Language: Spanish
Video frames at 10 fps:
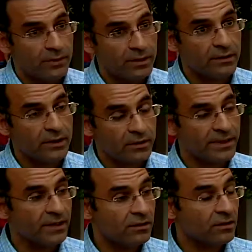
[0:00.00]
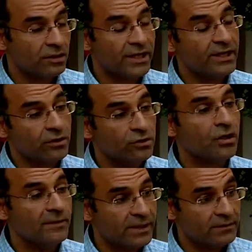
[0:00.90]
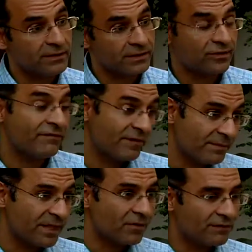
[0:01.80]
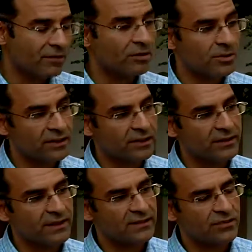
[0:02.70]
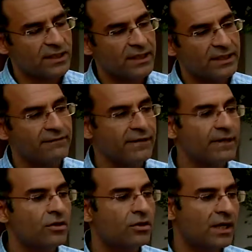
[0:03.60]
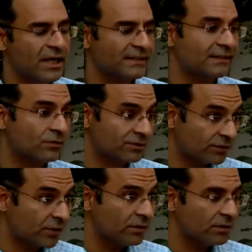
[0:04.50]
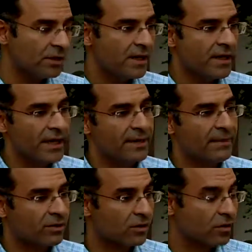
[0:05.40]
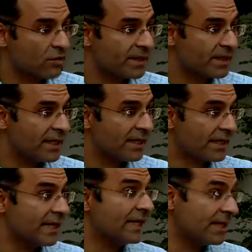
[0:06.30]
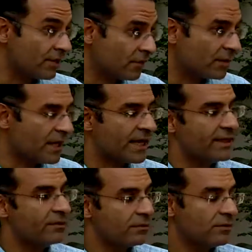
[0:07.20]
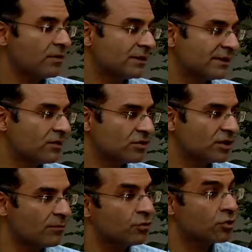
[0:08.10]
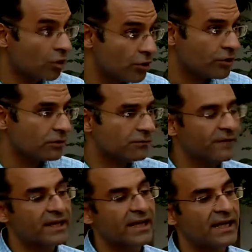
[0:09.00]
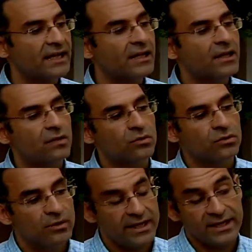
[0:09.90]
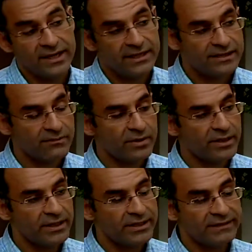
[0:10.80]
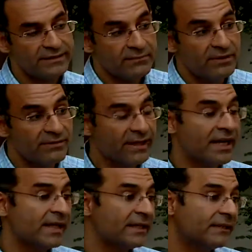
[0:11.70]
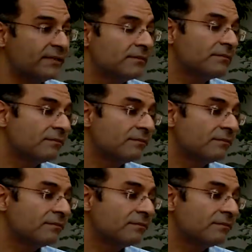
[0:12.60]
Bueno, el gobierno no tiene otro camino que no sea firmar con el Fondo Monetario Internacional debido a la situación eh, macroeconómica que heredó. Hay lo que se conoce como un tollo fiscal que se puede simplificar en